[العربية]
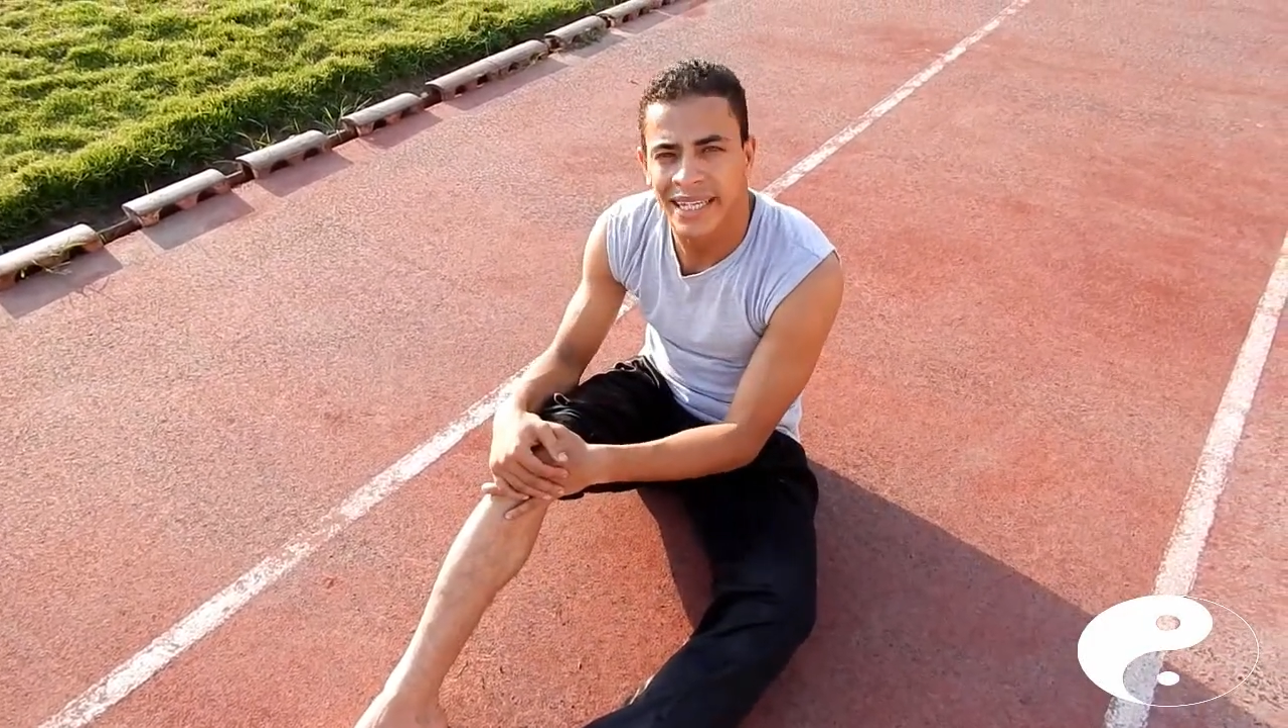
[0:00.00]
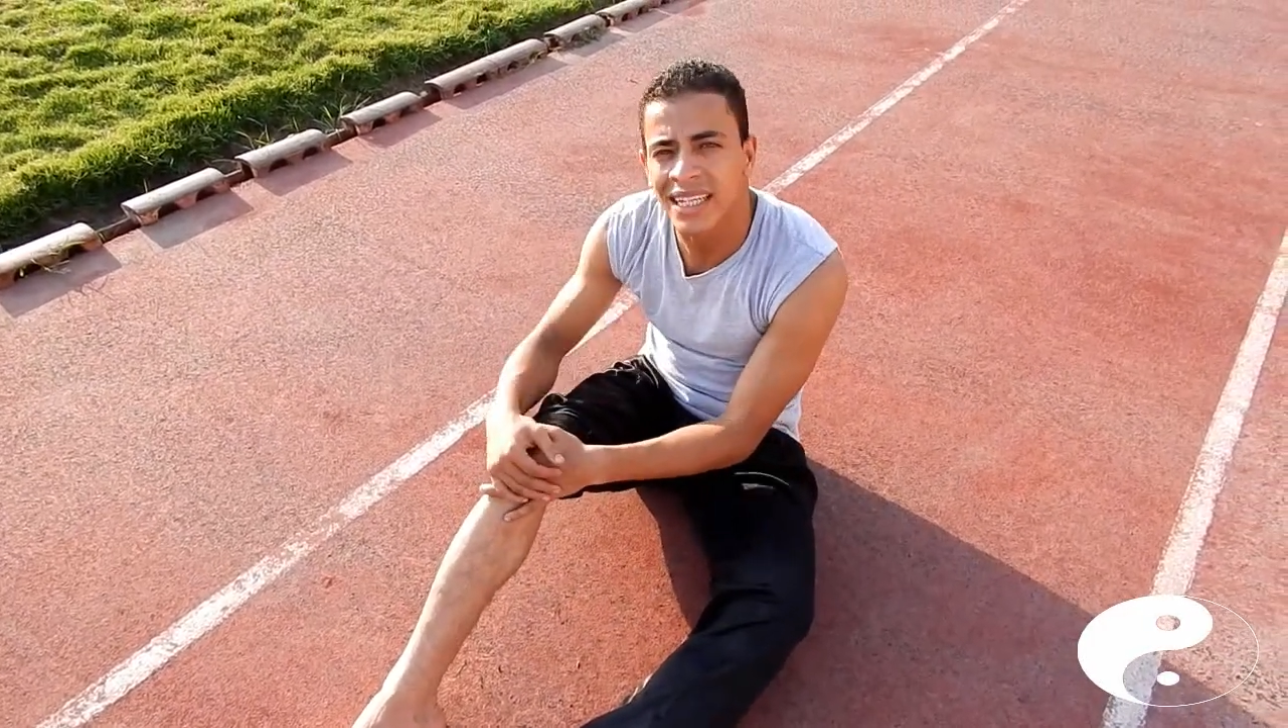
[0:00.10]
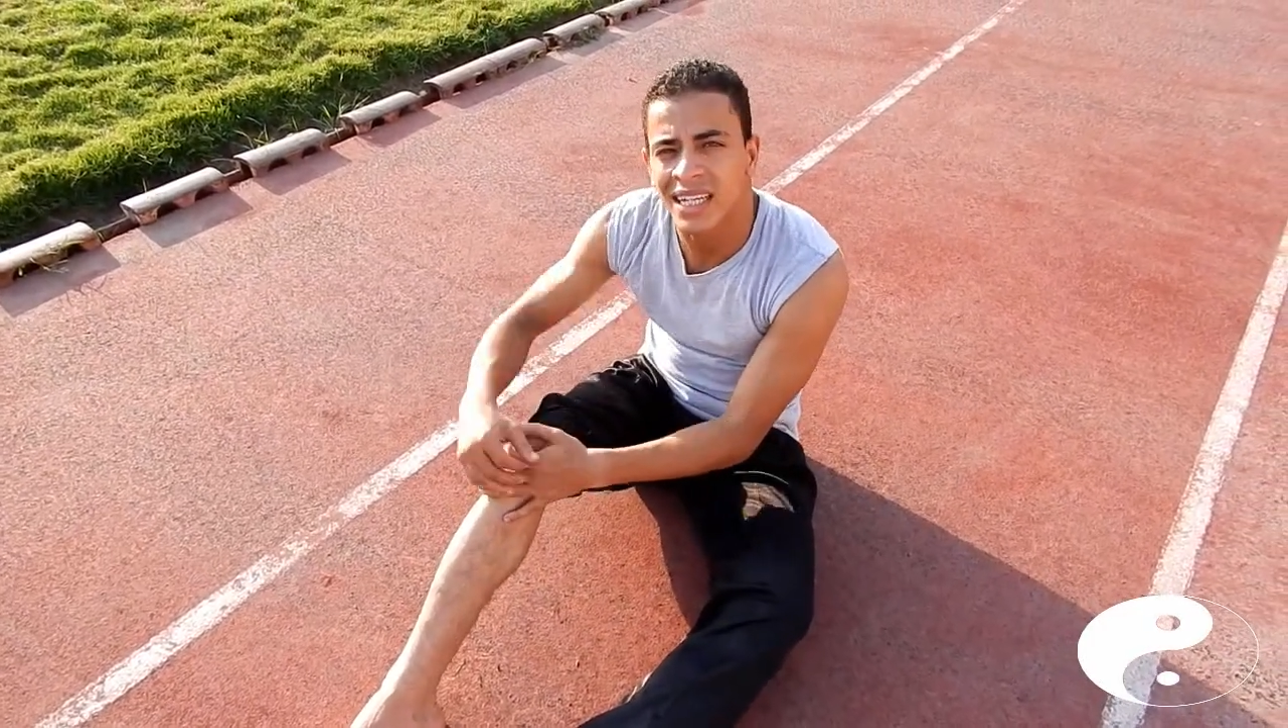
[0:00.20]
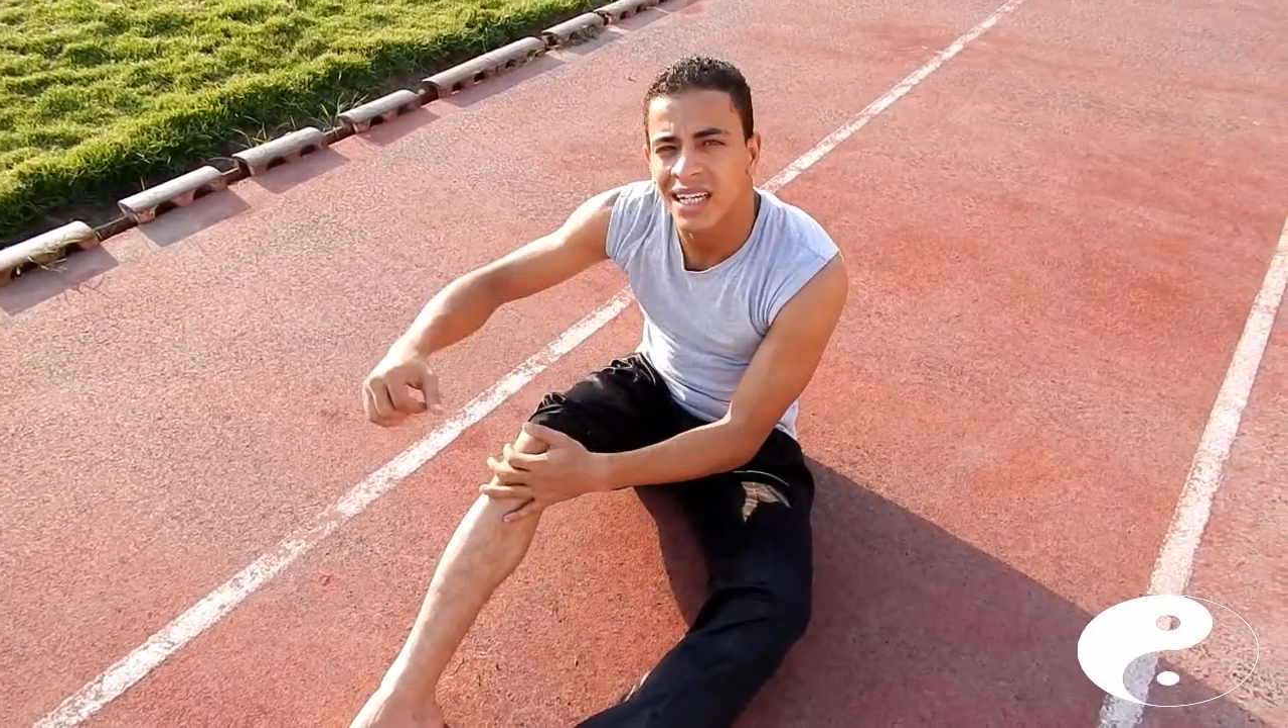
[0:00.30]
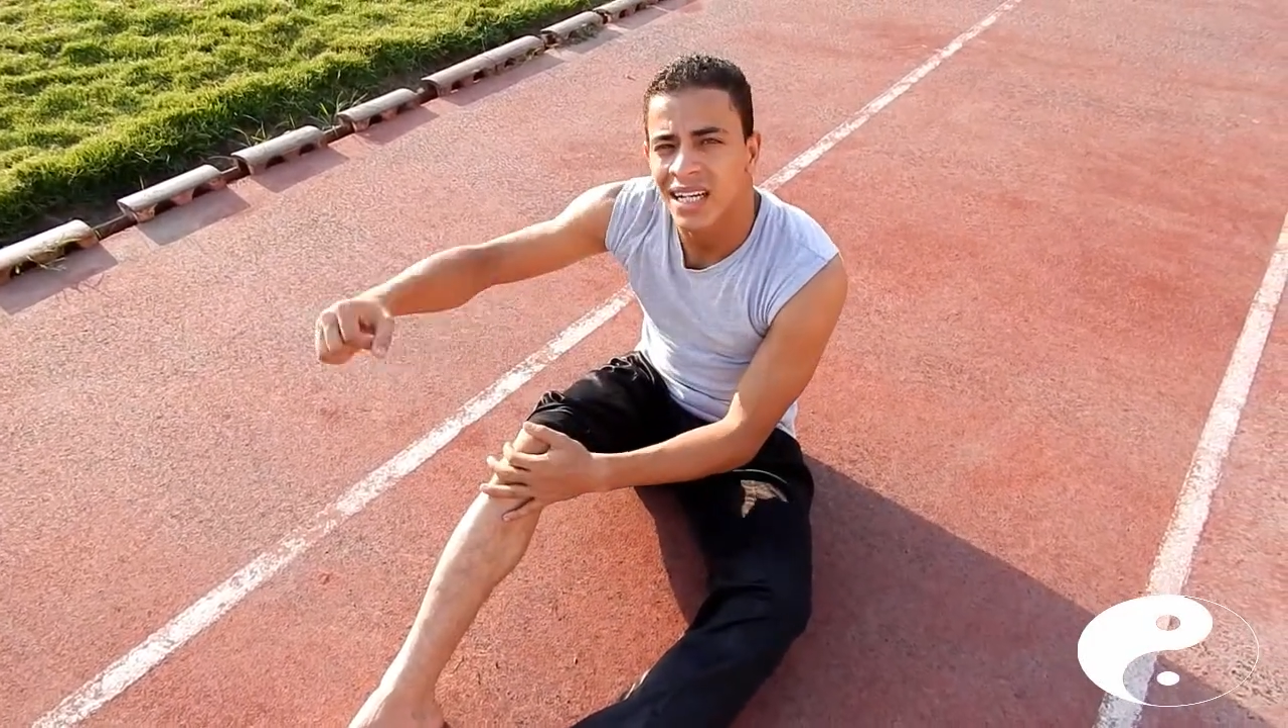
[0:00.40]

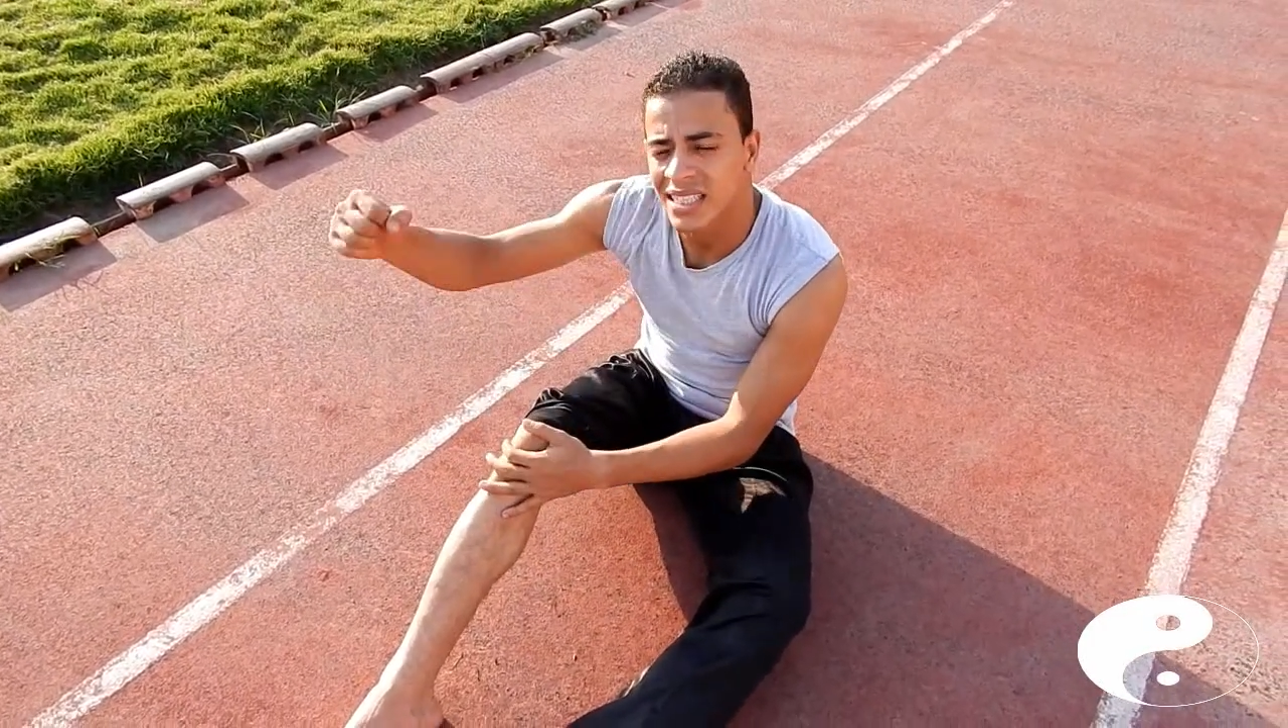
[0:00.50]
اوكي